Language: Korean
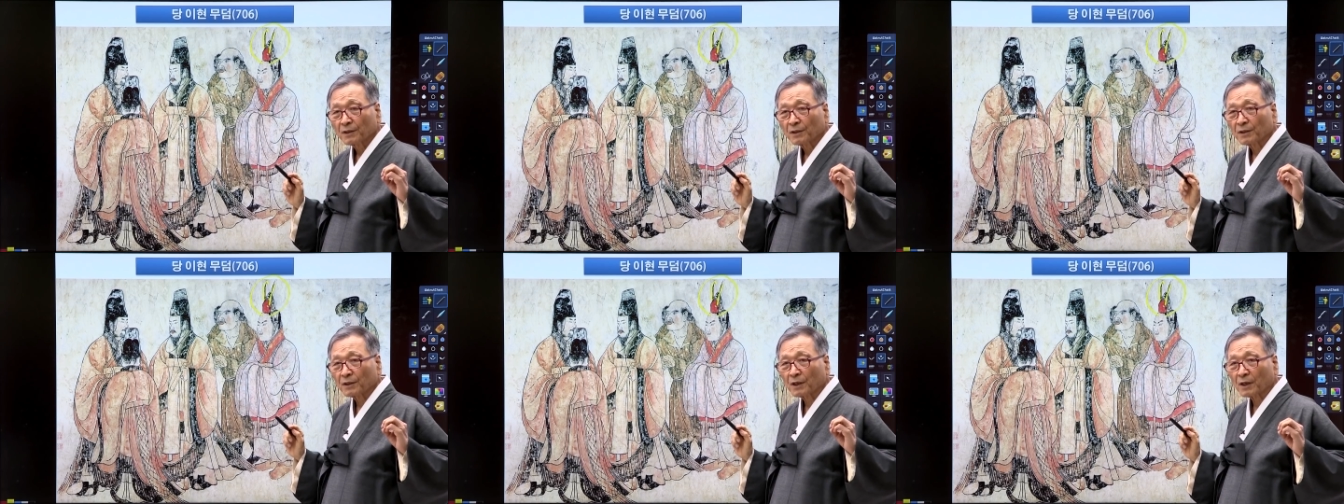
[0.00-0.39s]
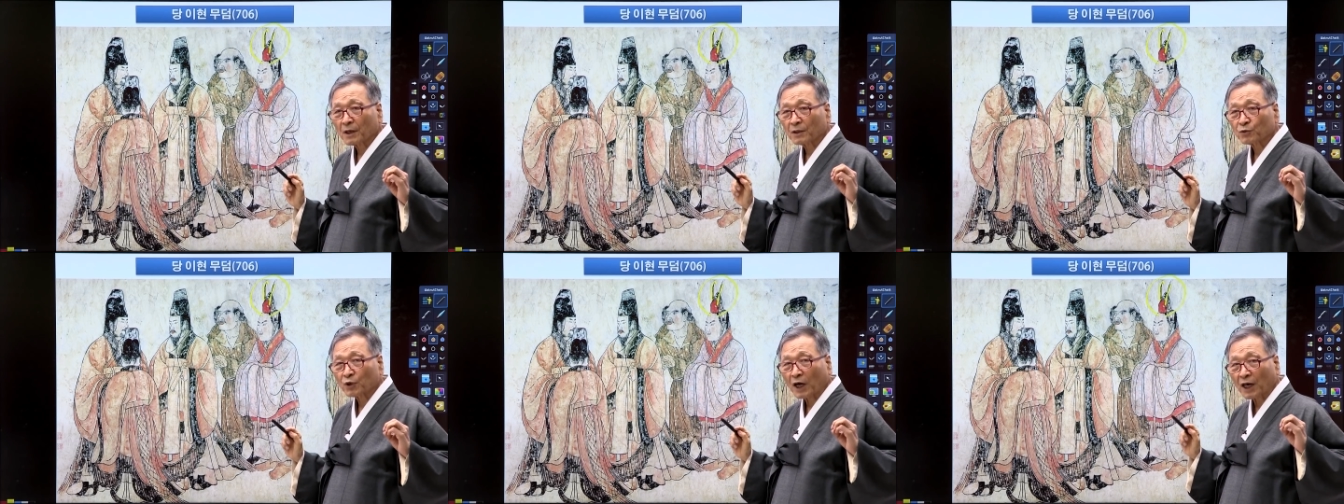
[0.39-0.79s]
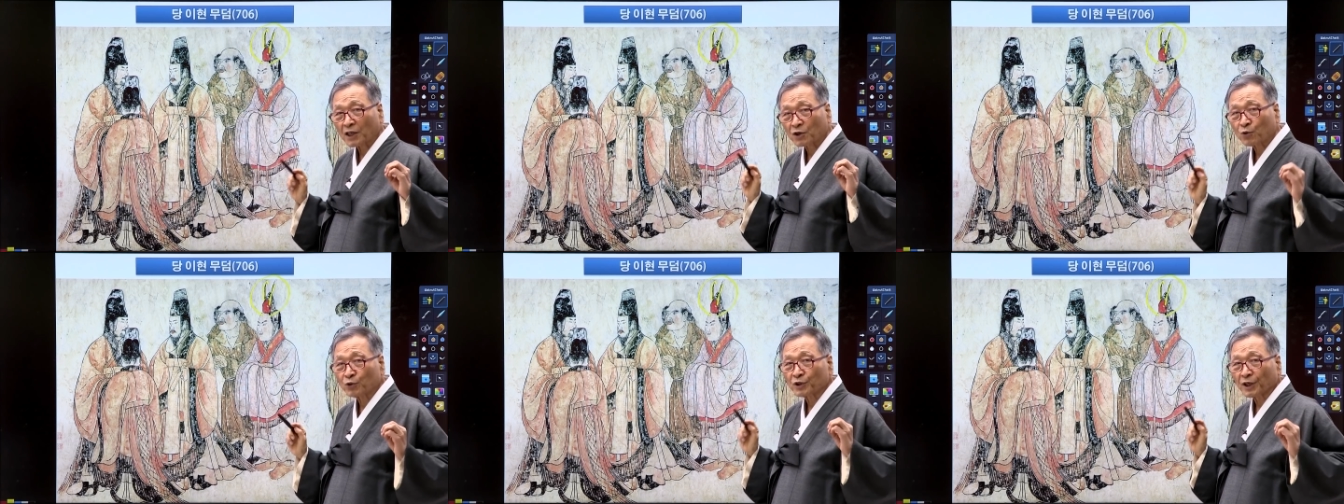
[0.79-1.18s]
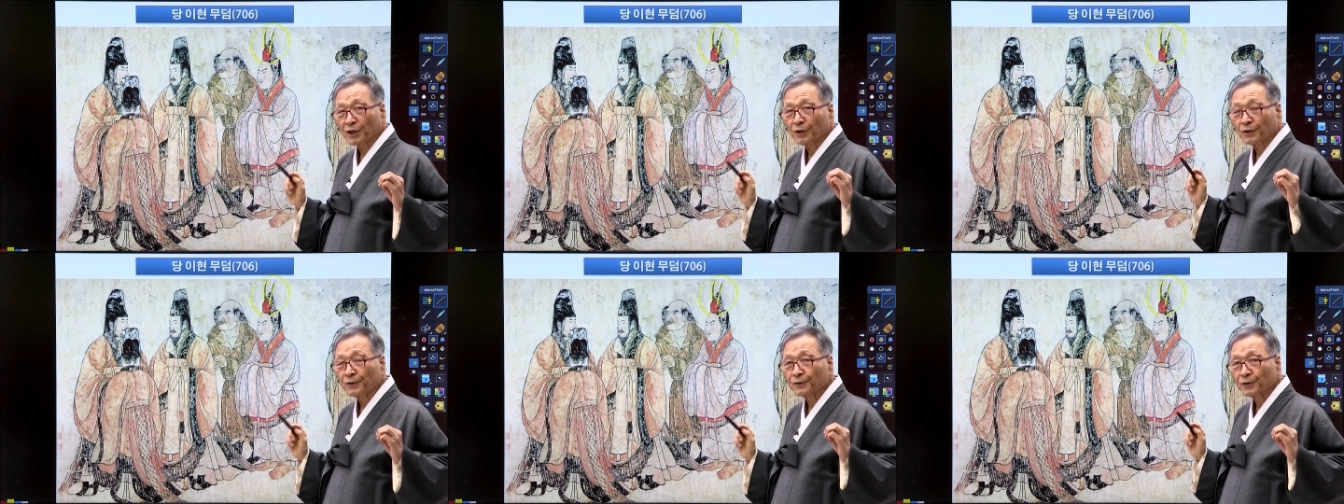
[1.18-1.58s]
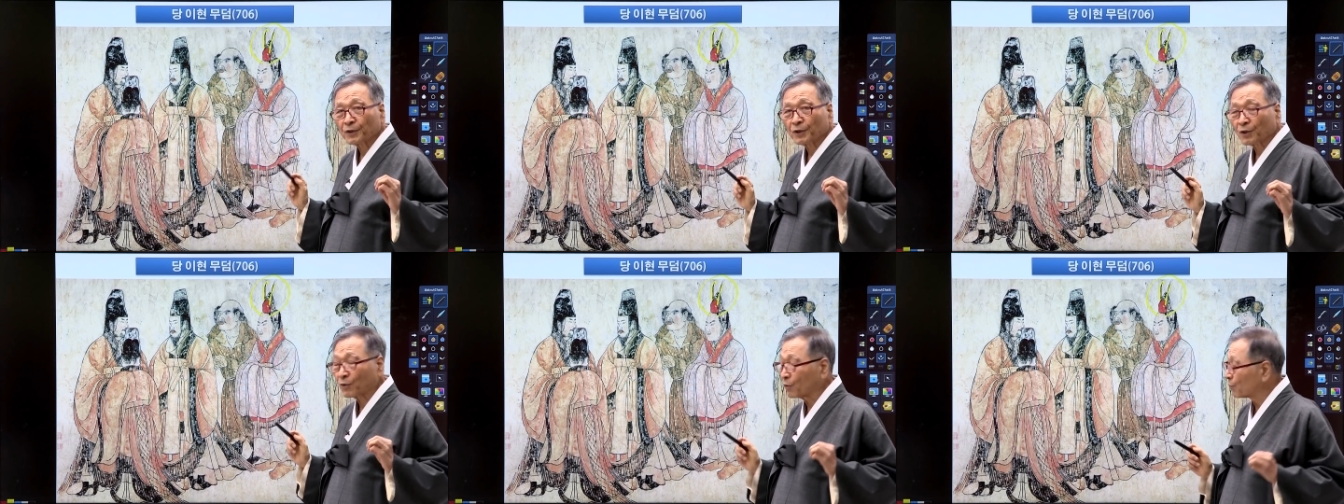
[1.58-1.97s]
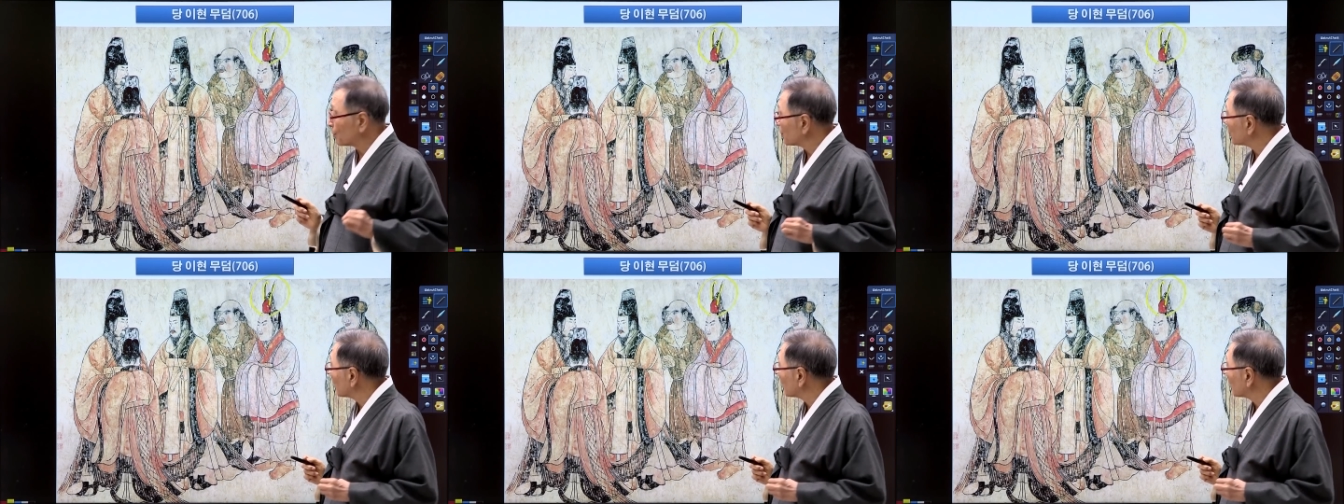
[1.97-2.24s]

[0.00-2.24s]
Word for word: 이게 아주 아이콘이에요. 예, 고구려